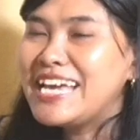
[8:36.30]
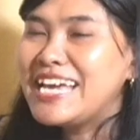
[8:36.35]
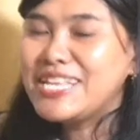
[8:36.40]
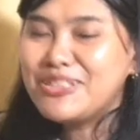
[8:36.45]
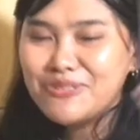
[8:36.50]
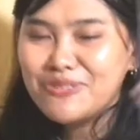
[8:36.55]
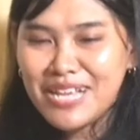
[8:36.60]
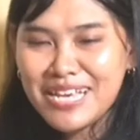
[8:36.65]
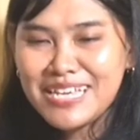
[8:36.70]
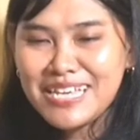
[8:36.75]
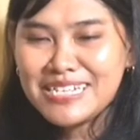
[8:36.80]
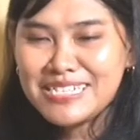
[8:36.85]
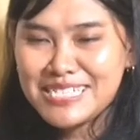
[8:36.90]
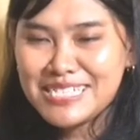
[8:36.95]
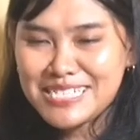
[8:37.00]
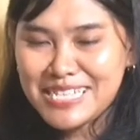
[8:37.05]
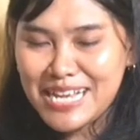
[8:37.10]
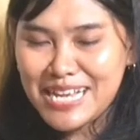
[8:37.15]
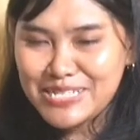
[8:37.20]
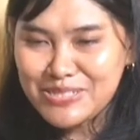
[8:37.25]
nah itulah yang
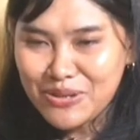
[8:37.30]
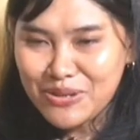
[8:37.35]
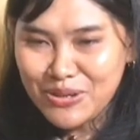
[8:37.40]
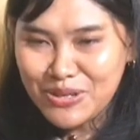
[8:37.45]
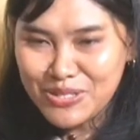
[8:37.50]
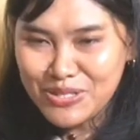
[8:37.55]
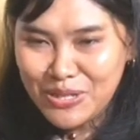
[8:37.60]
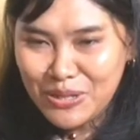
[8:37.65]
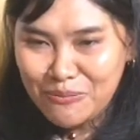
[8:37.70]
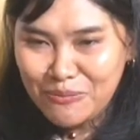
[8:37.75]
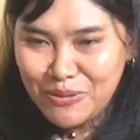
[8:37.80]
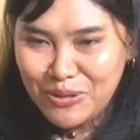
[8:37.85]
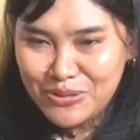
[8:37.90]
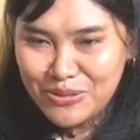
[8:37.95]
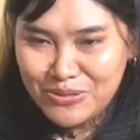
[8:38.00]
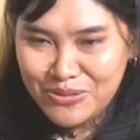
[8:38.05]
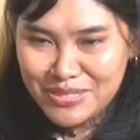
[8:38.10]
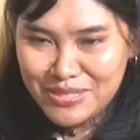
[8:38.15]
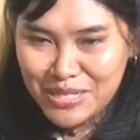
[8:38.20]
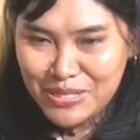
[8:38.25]
di Serat Jonggo boyo
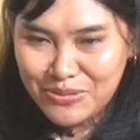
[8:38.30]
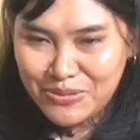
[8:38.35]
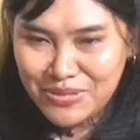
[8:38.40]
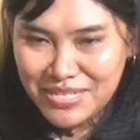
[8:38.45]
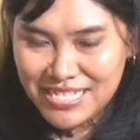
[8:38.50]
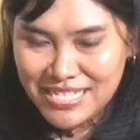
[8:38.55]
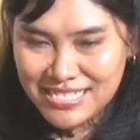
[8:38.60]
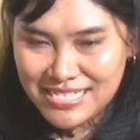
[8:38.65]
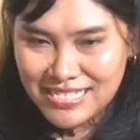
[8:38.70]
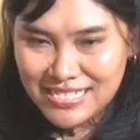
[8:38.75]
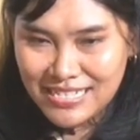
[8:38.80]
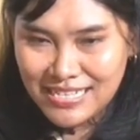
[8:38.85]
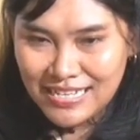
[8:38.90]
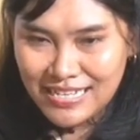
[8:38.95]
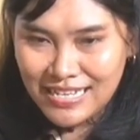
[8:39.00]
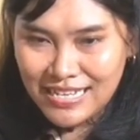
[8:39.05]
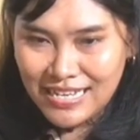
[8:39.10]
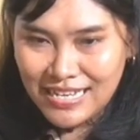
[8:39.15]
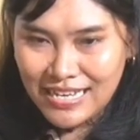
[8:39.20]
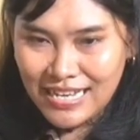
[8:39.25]
itu tertulis
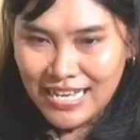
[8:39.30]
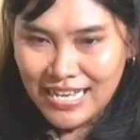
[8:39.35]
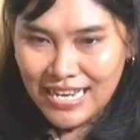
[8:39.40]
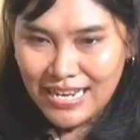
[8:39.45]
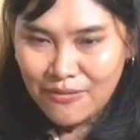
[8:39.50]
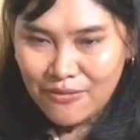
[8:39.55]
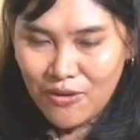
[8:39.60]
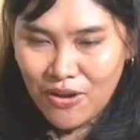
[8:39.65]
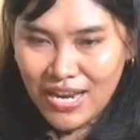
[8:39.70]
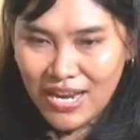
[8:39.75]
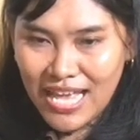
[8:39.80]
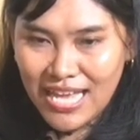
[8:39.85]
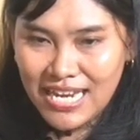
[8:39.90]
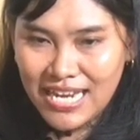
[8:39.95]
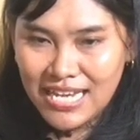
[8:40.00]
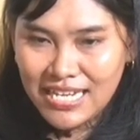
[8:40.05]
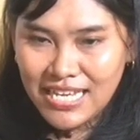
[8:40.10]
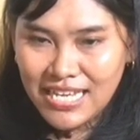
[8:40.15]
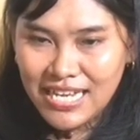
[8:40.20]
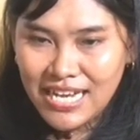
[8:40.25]
wong
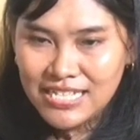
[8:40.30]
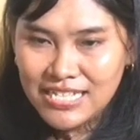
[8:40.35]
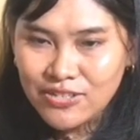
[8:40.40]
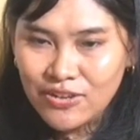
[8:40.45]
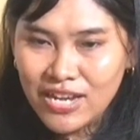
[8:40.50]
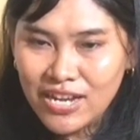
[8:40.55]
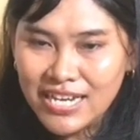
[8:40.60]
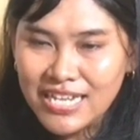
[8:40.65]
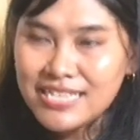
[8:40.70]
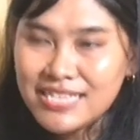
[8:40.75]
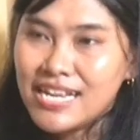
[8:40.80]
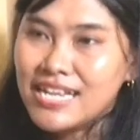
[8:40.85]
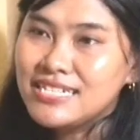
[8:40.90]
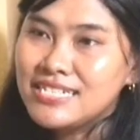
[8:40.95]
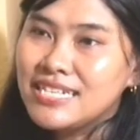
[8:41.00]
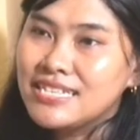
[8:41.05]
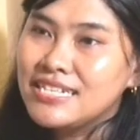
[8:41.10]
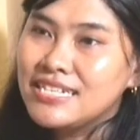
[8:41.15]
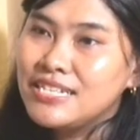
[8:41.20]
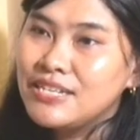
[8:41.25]
lanang ki ngasorake
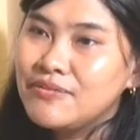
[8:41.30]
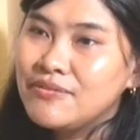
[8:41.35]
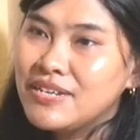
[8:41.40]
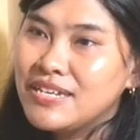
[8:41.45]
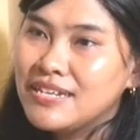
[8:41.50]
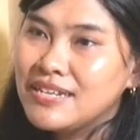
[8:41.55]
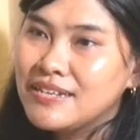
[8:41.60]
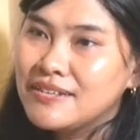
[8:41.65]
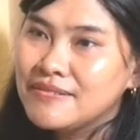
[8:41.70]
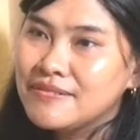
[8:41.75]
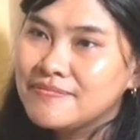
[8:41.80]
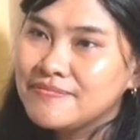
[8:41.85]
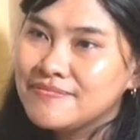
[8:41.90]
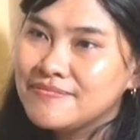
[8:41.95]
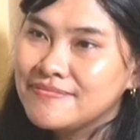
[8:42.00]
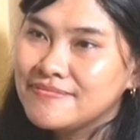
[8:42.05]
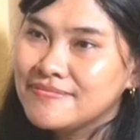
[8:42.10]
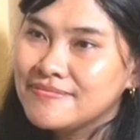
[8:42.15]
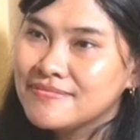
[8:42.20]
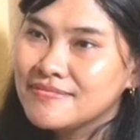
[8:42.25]
derajate dhewe. Hmm, hmm,
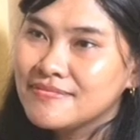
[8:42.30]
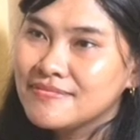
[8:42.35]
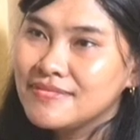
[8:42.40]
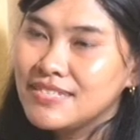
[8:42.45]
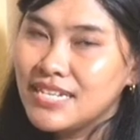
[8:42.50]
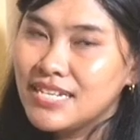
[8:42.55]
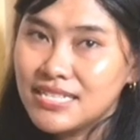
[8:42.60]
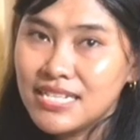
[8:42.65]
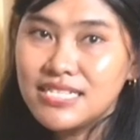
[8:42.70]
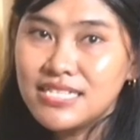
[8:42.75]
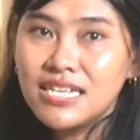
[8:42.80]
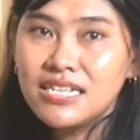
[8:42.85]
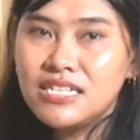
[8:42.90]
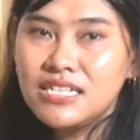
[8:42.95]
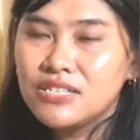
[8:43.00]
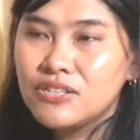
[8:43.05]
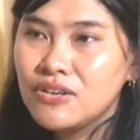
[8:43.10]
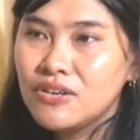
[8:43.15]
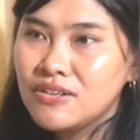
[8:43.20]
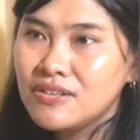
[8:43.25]
hmm. Ya
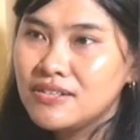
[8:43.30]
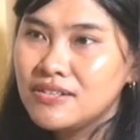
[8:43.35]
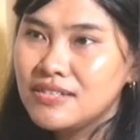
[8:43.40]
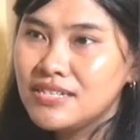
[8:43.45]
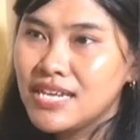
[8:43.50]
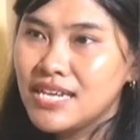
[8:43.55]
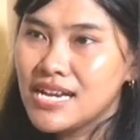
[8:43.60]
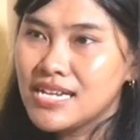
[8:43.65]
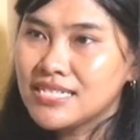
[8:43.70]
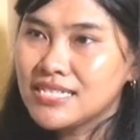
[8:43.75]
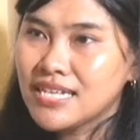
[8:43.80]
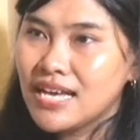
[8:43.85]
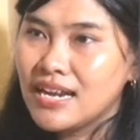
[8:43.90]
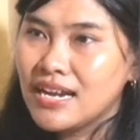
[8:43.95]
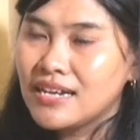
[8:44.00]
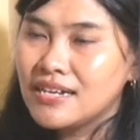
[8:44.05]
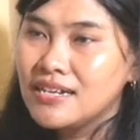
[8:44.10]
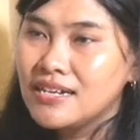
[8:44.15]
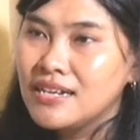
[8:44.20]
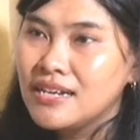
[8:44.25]
terjadi toh di era
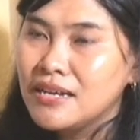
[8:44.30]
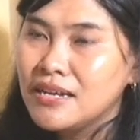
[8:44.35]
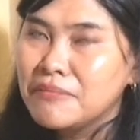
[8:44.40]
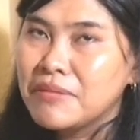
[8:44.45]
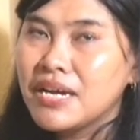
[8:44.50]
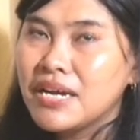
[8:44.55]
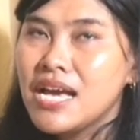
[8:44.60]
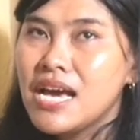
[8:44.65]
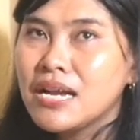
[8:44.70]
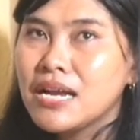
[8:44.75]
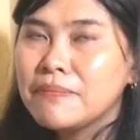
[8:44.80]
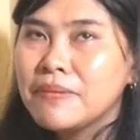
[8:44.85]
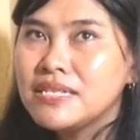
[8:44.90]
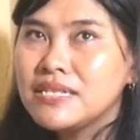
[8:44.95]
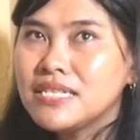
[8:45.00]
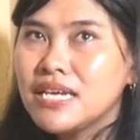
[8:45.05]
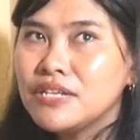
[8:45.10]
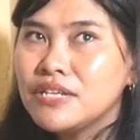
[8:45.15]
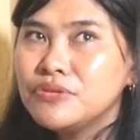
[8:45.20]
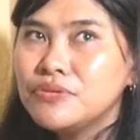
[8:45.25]
sekarang. Makanya
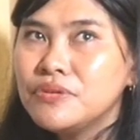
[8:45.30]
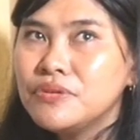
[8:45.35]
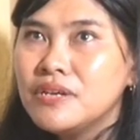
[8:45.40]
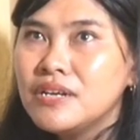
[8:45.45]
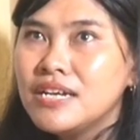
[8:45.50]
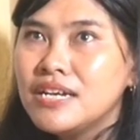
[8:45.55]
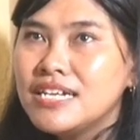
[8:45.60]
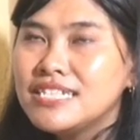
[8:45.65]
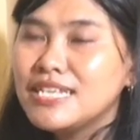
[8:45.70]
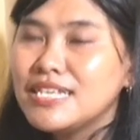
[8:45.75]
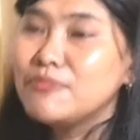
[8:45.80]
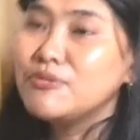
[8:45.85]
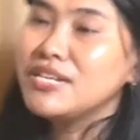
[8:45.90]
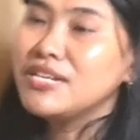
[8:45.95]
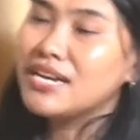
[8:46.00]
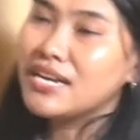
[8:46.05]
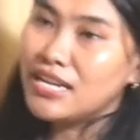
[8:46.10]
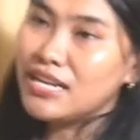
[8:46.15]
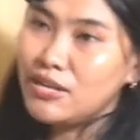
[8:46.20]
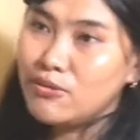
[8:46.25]
harapan saya itu saya
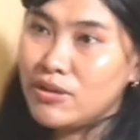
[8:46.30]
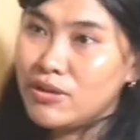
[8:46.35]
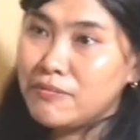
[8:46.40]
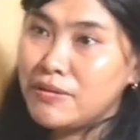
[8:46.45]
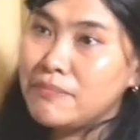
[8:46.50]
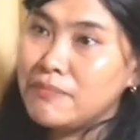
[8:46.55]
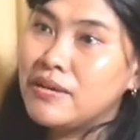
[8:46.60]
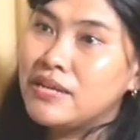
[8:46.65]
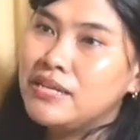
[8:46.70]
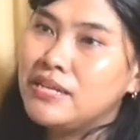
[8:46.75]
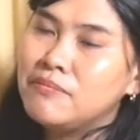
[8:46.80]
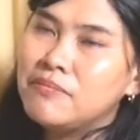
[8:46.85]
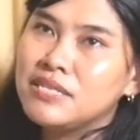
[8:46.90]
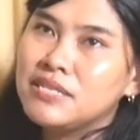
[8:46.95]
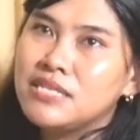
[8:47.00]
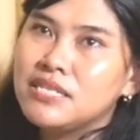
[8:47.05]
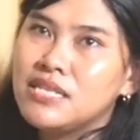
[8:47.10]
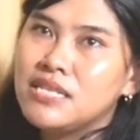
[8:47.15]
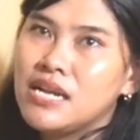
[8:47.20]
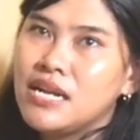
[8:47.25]
punya kerinduan pribadi
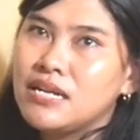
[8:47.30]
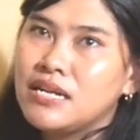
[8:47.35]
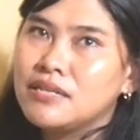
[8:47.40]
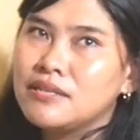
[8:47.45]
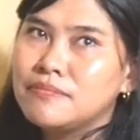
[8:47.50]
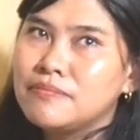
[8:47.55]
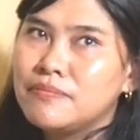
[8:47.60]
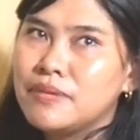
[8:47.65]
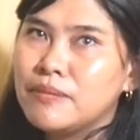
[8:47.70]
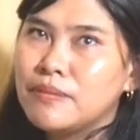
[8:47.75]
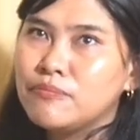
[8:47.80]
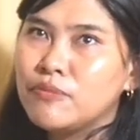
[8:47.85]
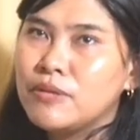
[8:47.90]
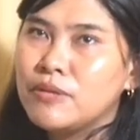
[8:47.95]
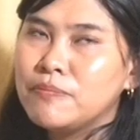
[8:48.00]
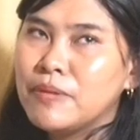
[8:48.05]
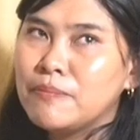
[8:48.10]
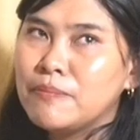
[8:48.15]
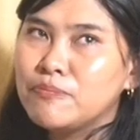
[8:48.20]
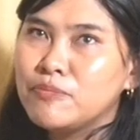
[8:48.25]
Mas Indra. perempuan iya.
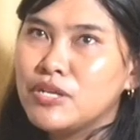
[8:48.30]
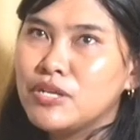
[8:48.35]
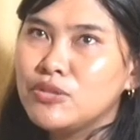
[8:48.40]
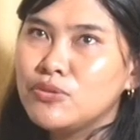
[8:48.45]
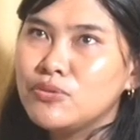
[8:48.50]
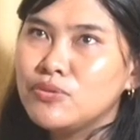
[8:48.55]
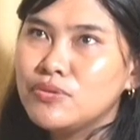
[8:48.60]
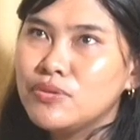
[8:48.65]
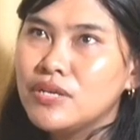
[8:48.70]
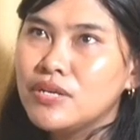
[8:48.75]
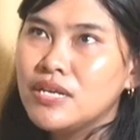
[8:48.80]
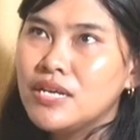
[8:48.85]
Perempuan-perempuan tuh